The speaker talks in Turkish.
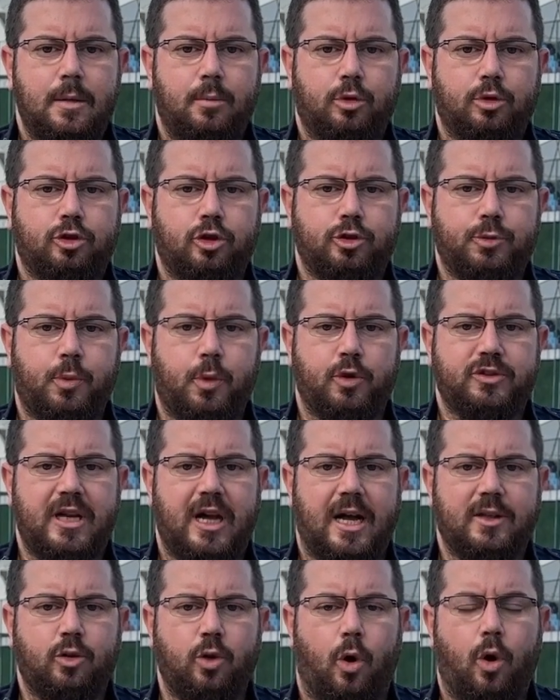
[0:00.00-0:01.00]
Bursa Spor
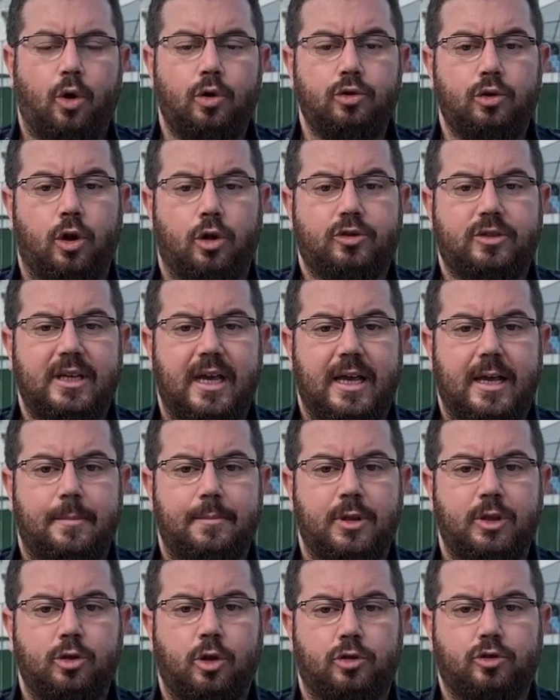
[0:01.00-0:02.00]
saat
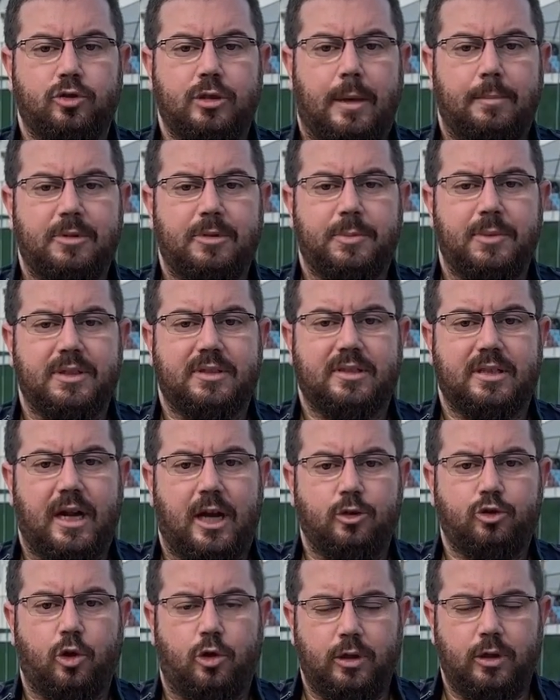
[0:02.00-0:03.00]
14'te 1461
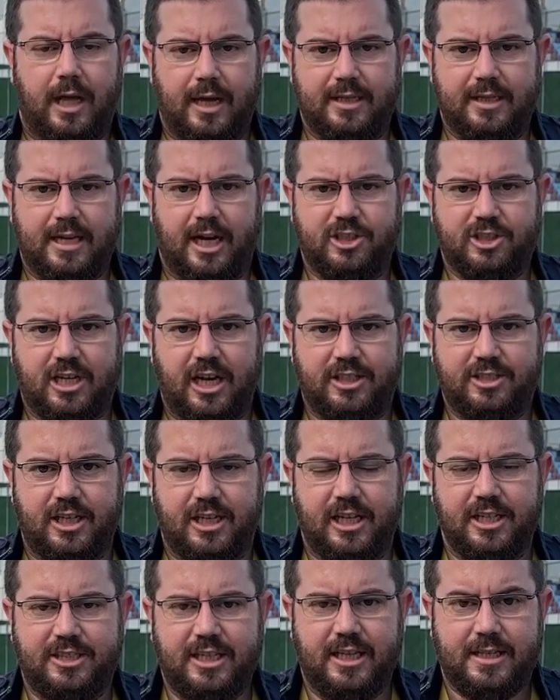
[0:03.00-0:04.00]
Trabzon'la karşı
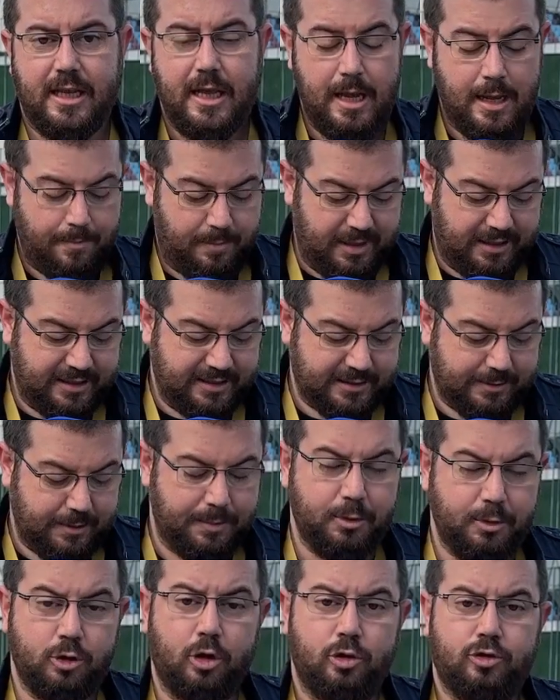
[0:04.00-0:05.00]
karşıya gelecek. Bildiğiniz
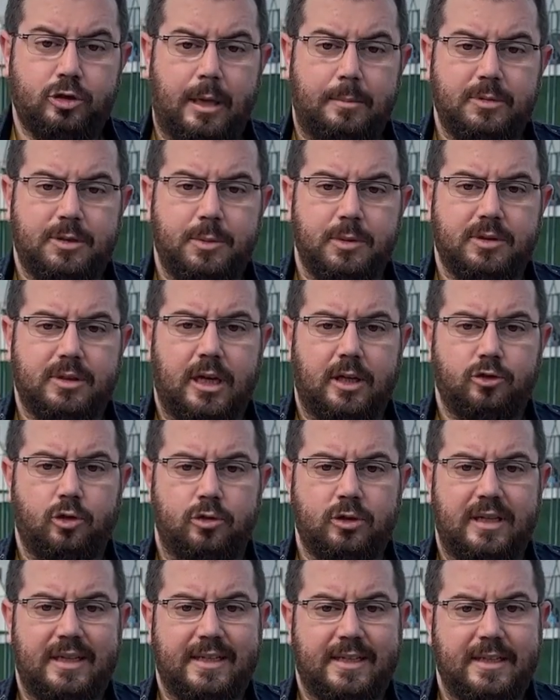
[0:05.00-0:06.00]
gibi 1461
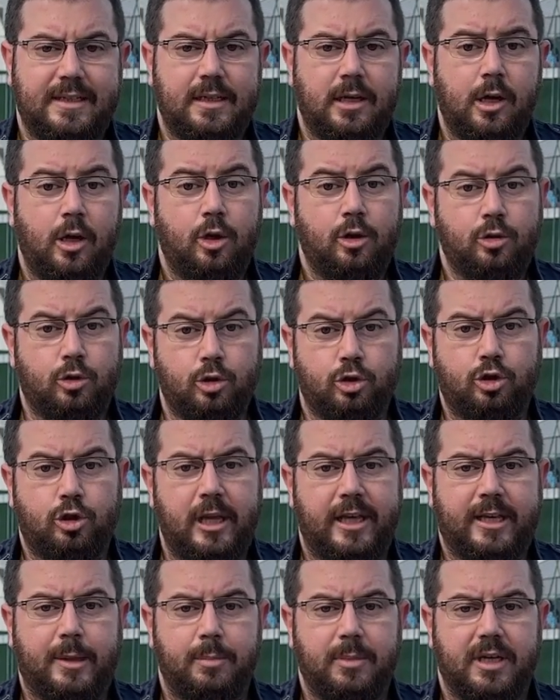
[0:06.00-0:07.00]
Trabzon'da ligin
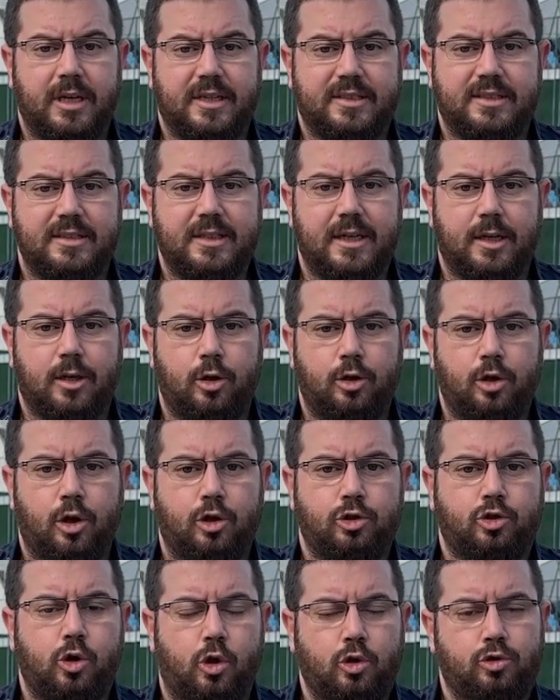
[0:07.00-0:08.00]
güçlü ekipleri arasında yer
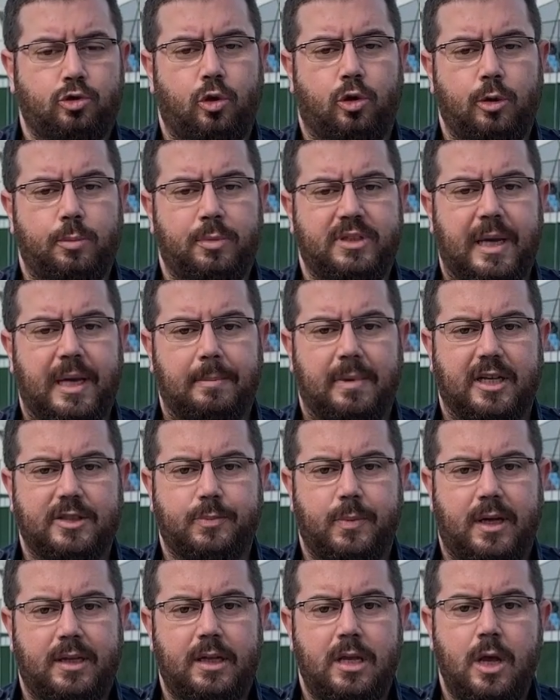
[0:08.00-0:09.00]
alıyor. Çok zorlu bir
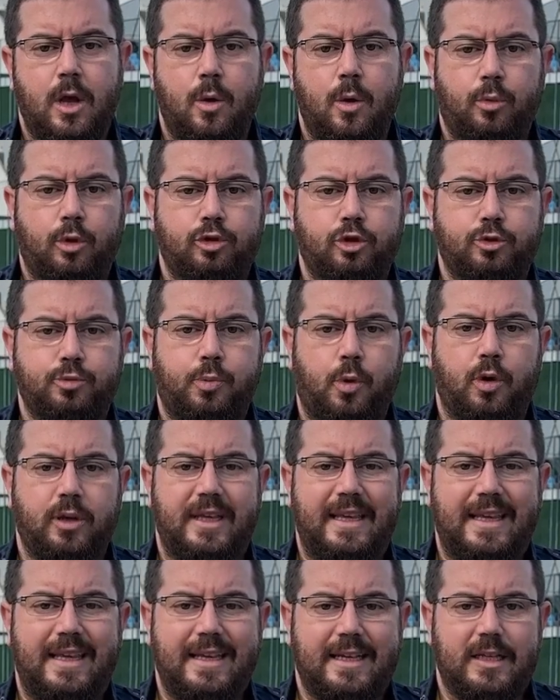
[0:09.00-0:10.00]
deplasman. Bursa Spor
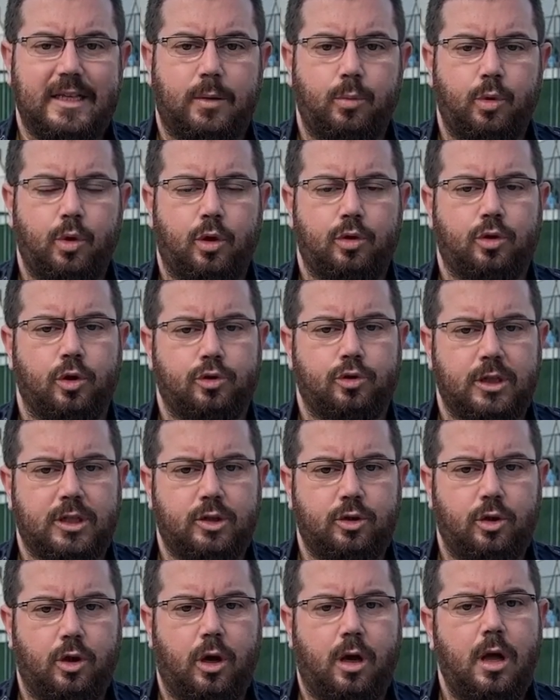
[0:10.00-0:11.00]
iyi gitmiyor, kötü
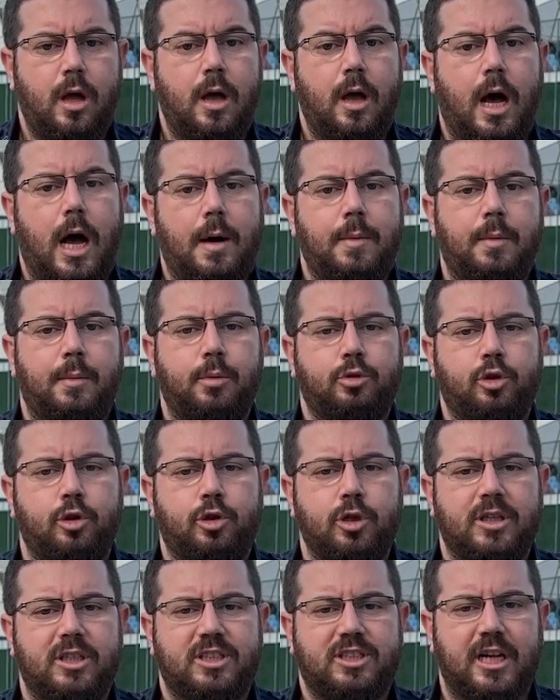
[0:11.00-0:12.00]
gidiyor. Ama bu
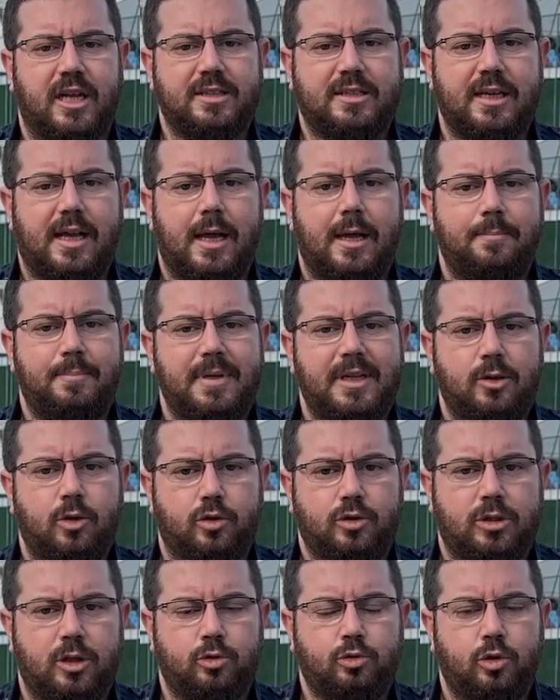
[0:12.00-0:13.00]
kötü gidişata bir
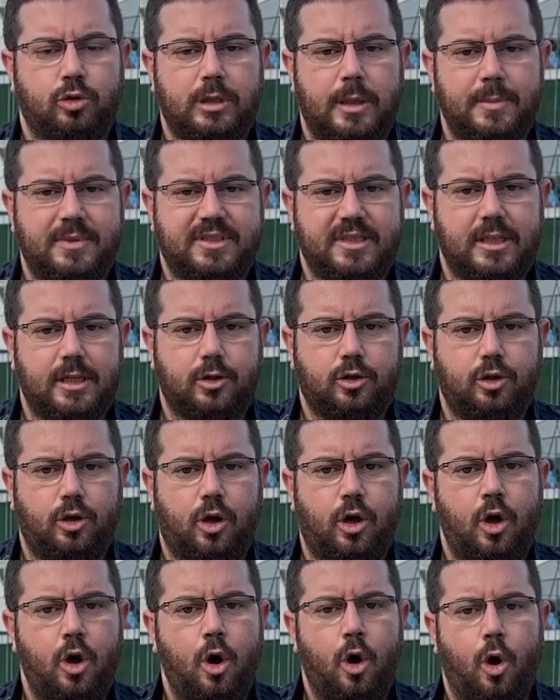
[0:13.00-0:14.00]
noktada dur demesi
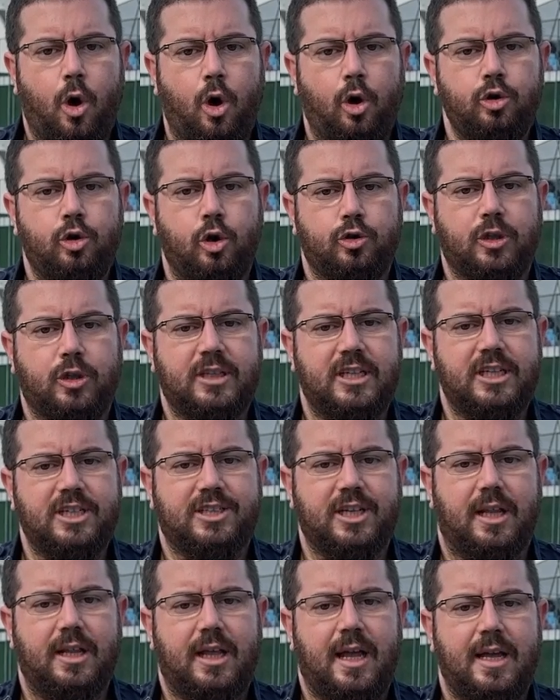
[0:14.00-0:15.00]
gerekiyor. O noktada
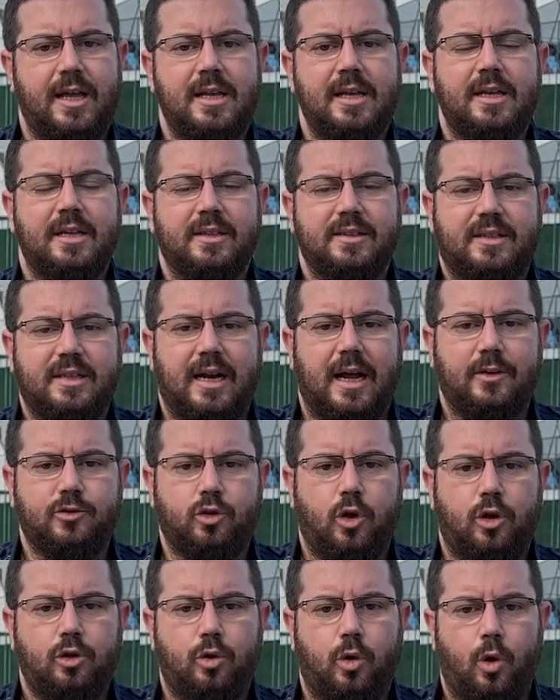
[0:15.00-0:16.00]
inşallah
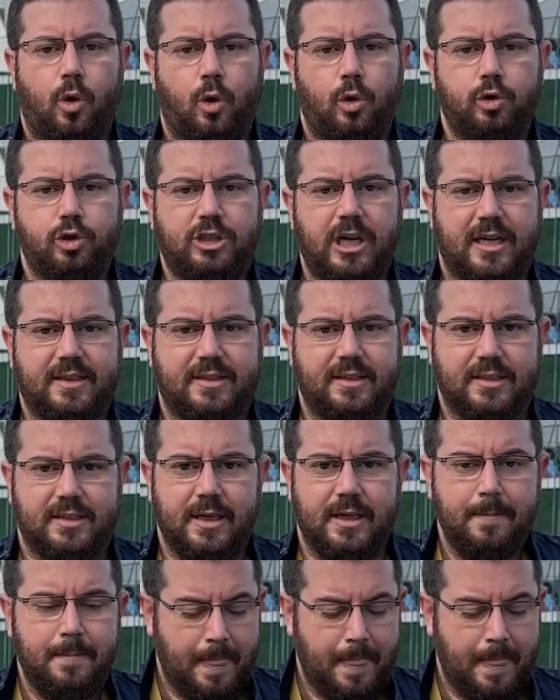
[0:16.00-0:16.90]
Trabzon olacaktır.